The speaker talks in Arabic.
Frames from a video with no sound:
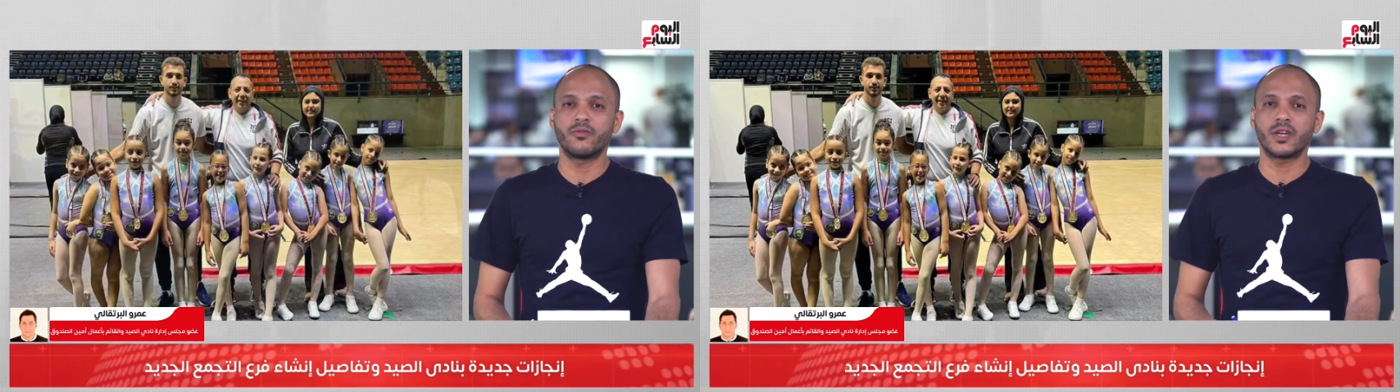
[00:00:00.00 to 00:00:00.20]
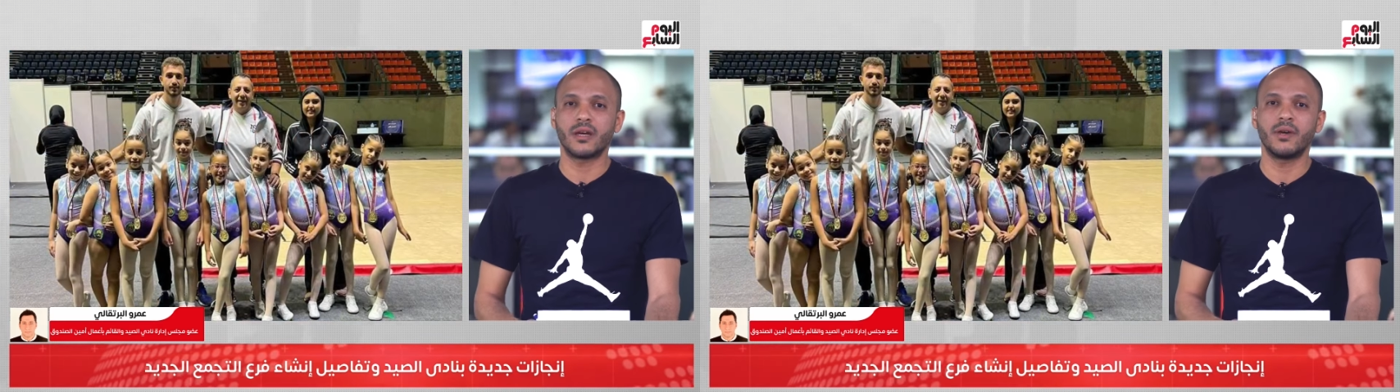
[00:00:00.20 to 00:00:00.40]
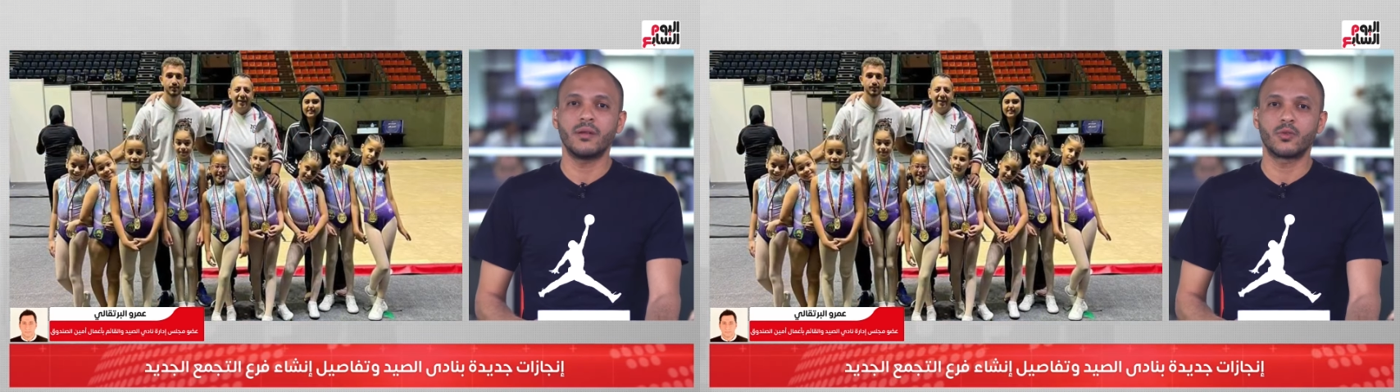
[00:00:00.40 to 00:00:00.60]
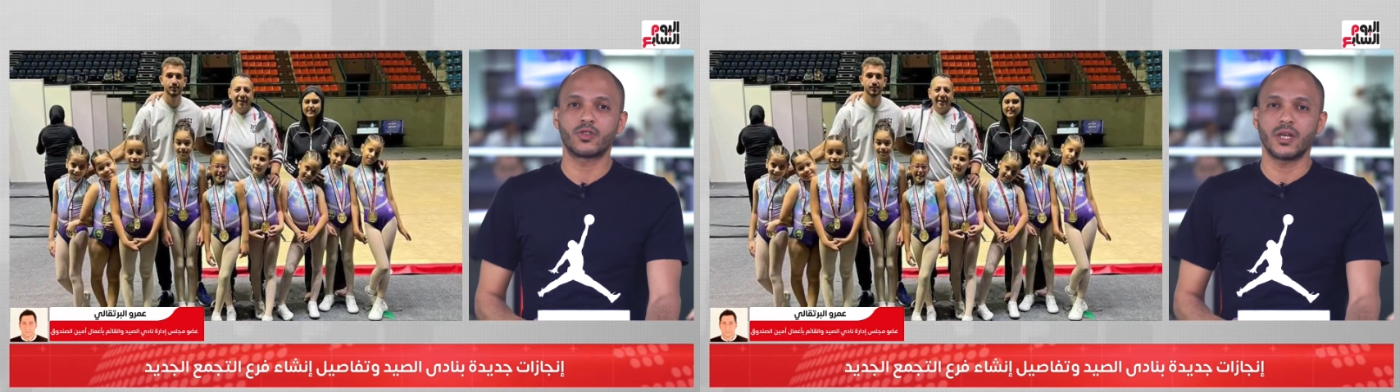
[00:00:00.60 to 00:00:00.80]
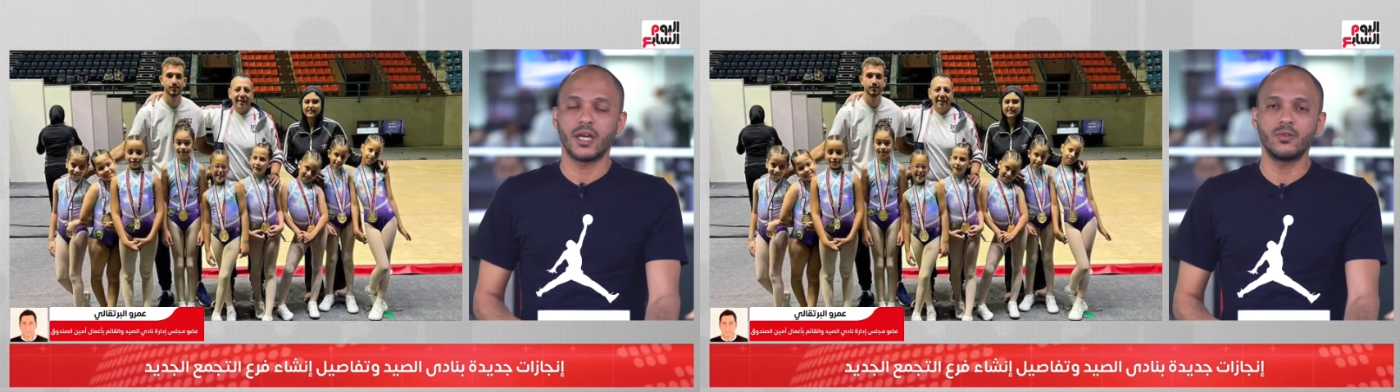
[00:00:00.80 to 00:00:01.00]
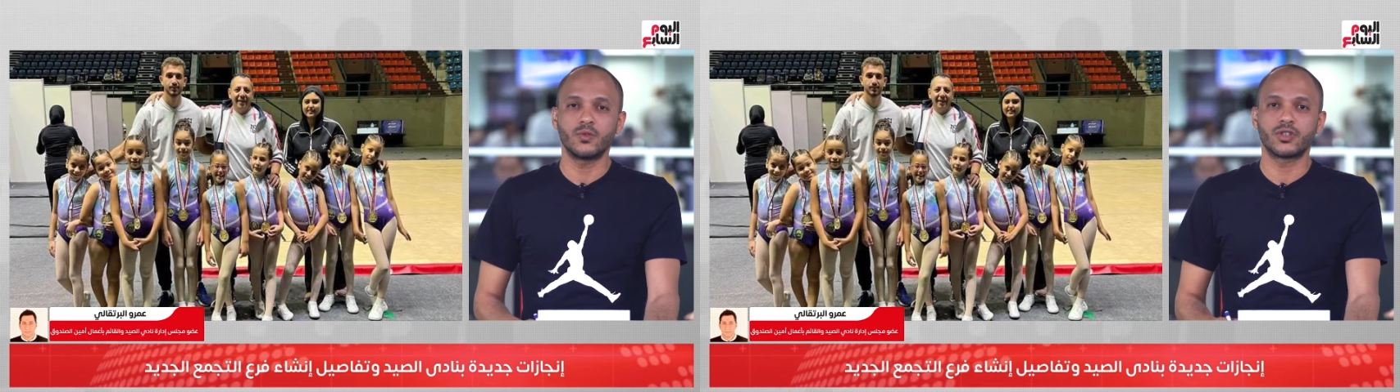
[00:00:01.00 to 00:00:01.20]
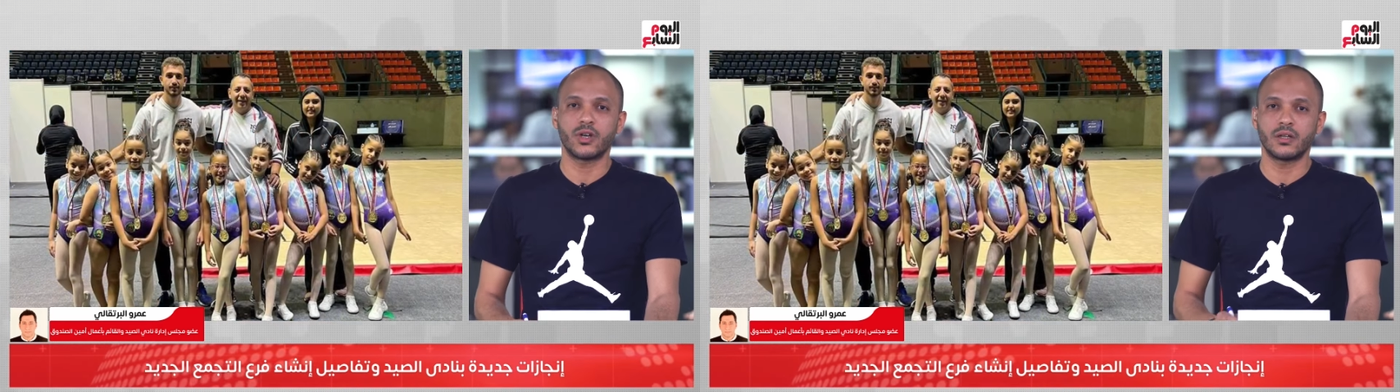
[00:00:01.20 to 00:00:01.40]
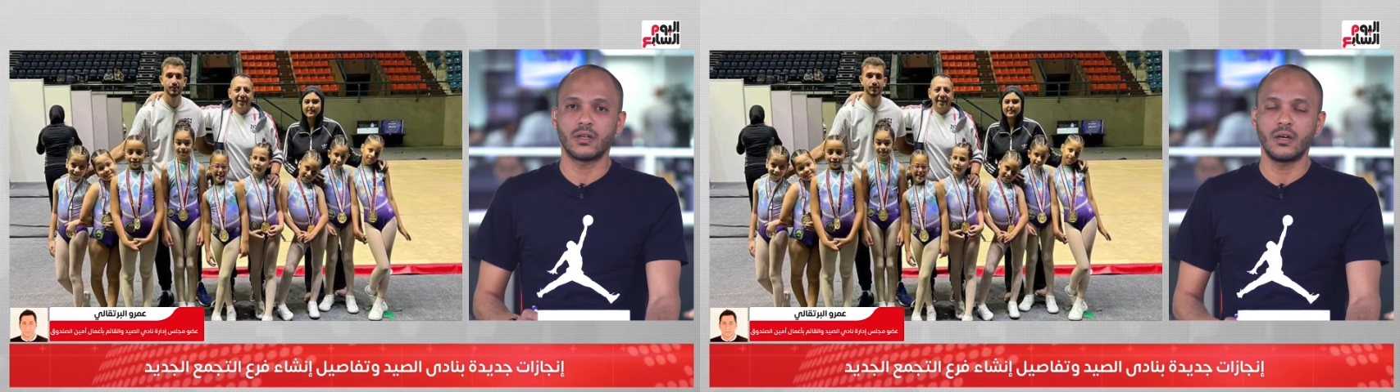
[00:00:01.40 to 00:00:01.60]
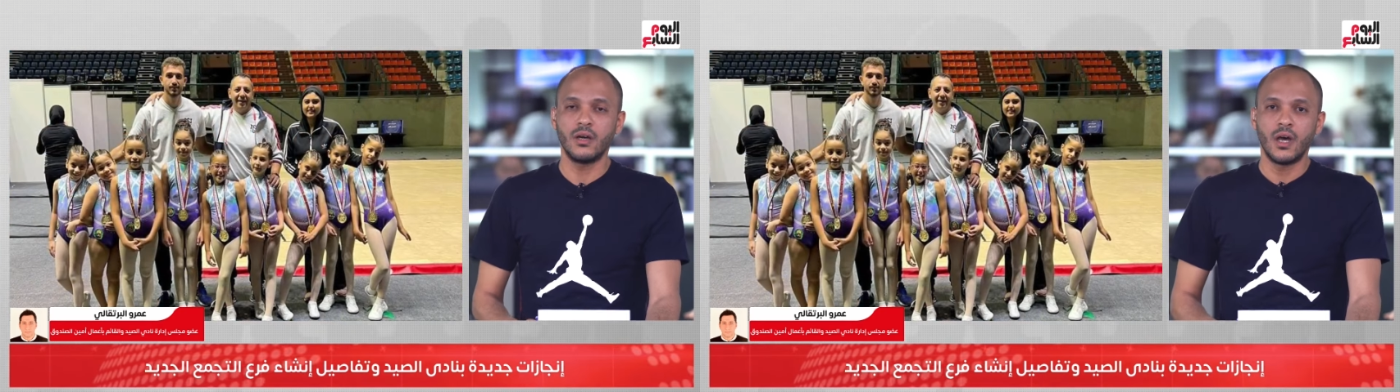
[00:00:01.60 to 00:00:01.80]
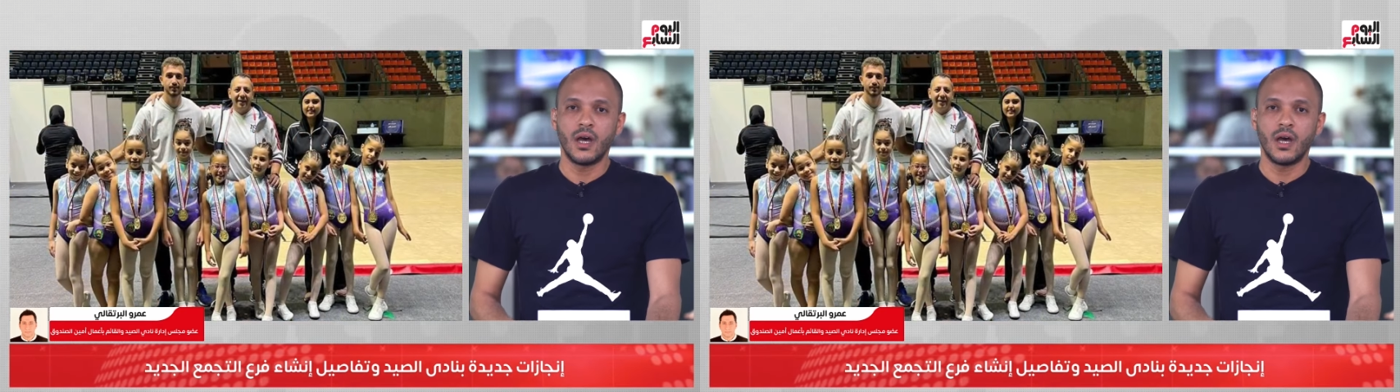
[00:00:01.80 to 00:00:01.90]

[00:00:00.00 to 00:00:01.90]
وفي كمان بورسعيد وان شاء الله